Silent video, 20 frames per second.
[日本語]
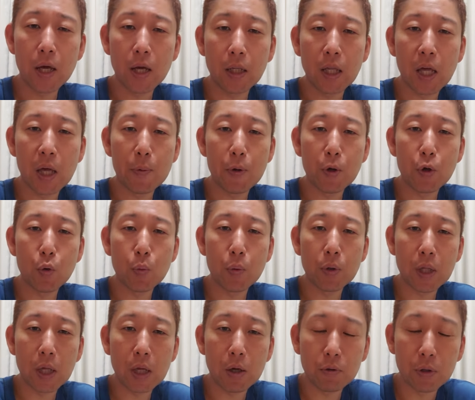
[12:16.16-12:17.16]
タイミングを
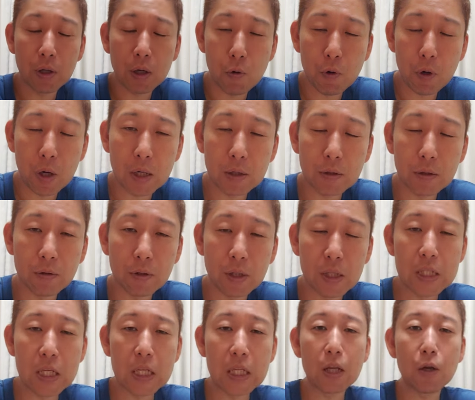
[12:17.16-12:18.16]
見て歌声解説
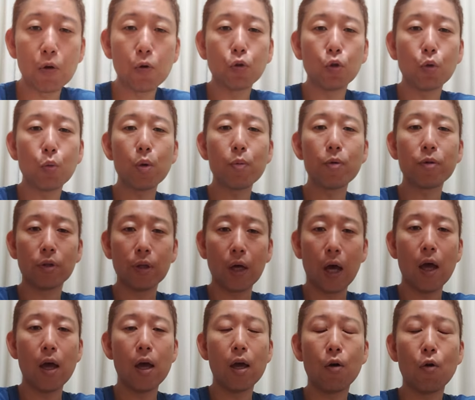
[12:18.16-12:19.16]
させていただこうと思います
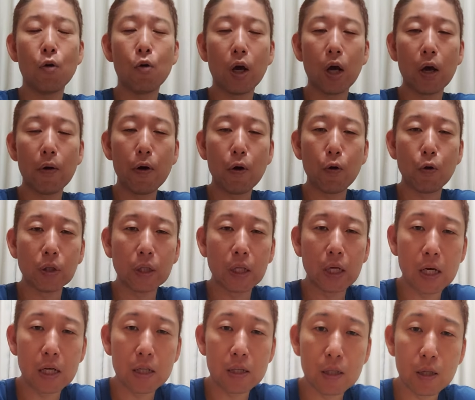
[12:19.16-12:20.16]
が、今回はこん
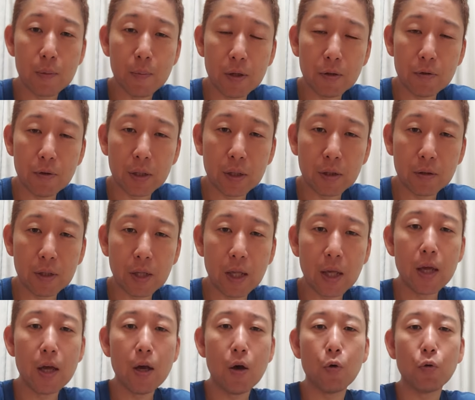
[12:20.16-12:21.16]
な感じで、まずはです
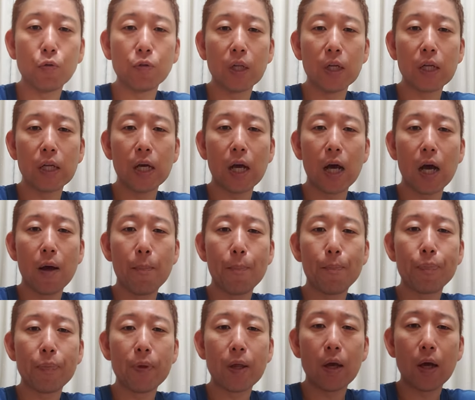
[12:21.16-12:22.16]
ね、お二人が
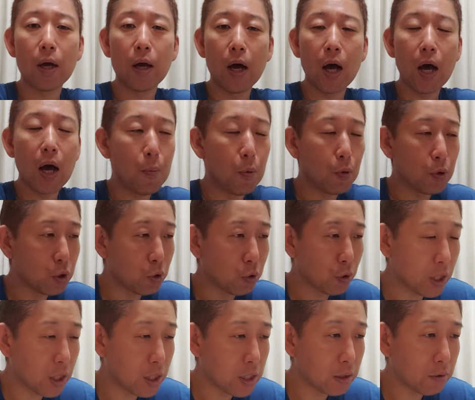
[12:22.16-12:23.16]
ハーモニーを
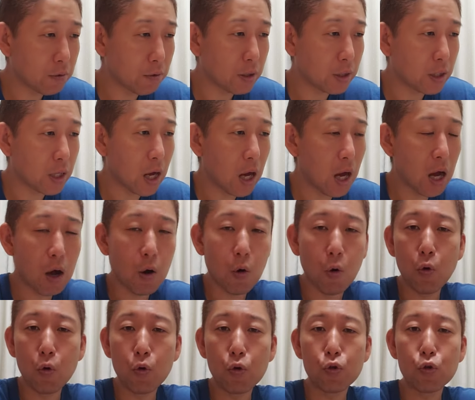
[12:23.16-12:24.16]
聴かせてくれた、
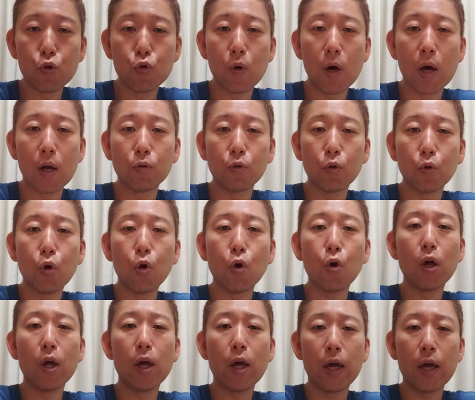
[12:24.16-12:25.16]
アホールニューワールド
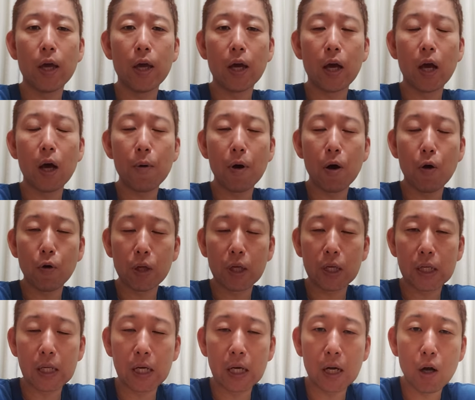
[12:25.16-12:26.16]
の、えカバーを聴
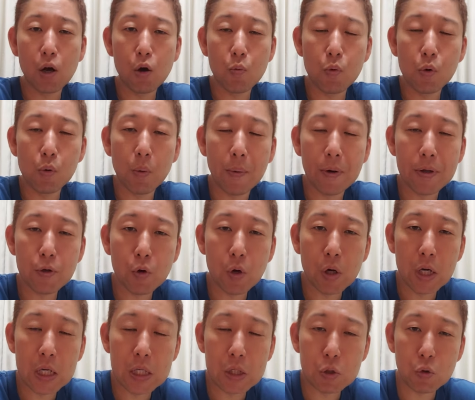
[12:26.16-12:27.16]
きながら思うままにお
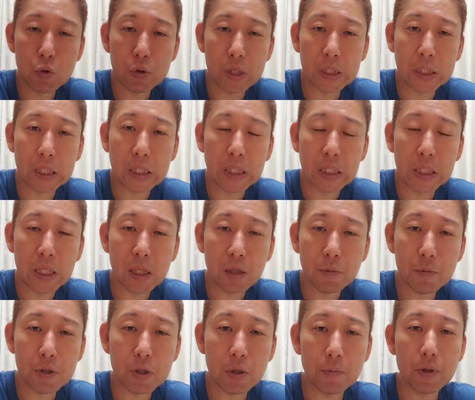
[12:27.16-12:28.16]
話をさせていただ
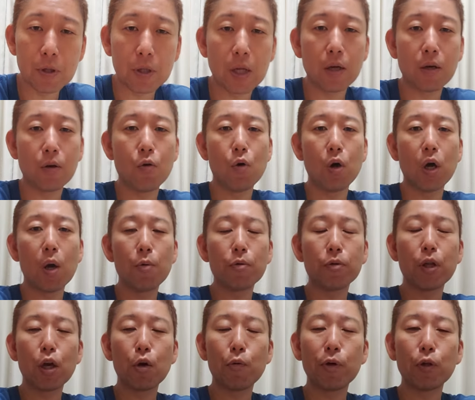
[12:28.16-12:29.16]
きました。皆さん、今回も
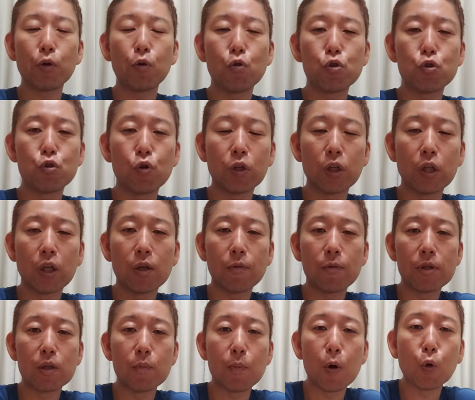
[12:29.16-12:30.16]
最後までご視聴いただき
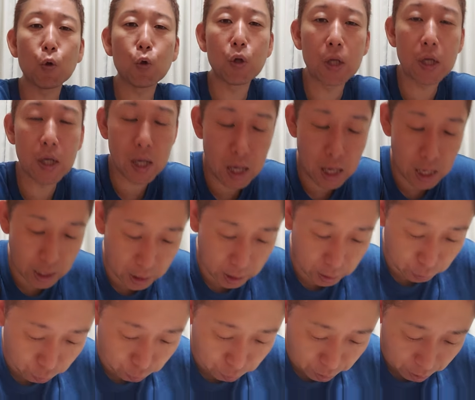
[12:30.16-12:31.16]
まして誠にあり
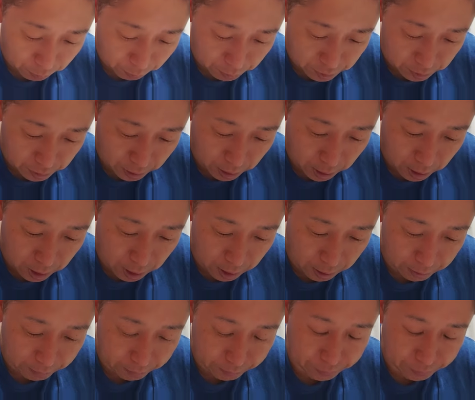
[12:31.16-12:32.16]
がとうございました。